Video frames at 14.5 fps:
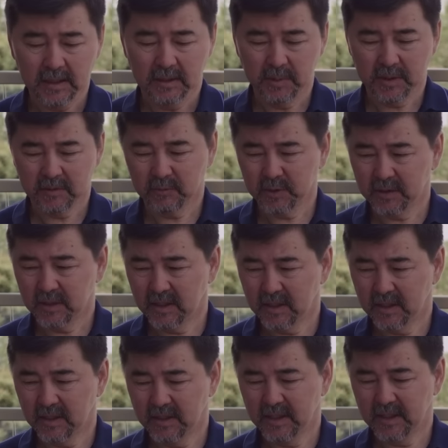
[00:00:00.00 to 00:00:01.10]
Теперь вот
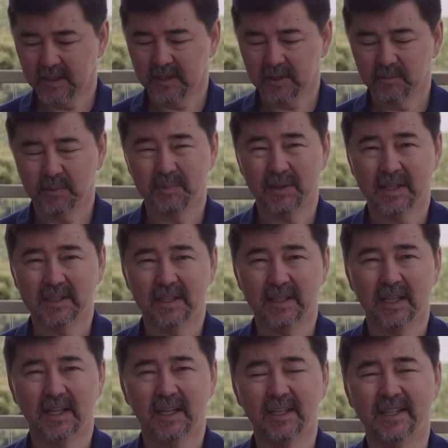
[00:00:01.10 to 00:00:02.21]
э, я хотел бы показать
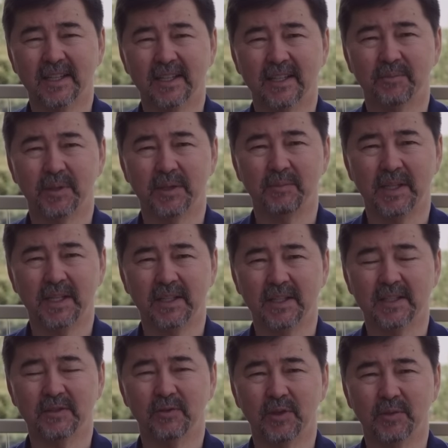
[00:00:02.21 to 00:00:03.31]
на конкретном примере,
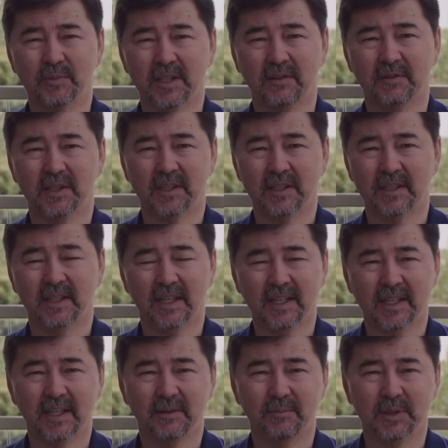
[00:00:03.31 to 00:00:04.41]
на своем завтраке,
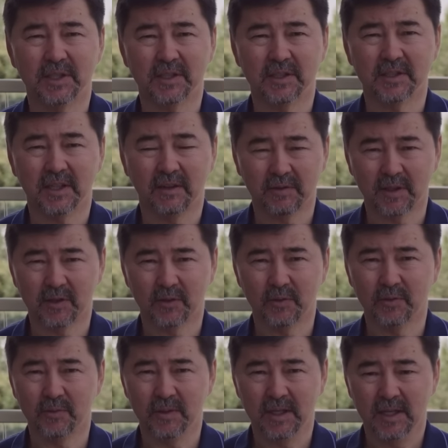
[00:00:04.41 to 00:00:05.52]
как я обычно завтракаю.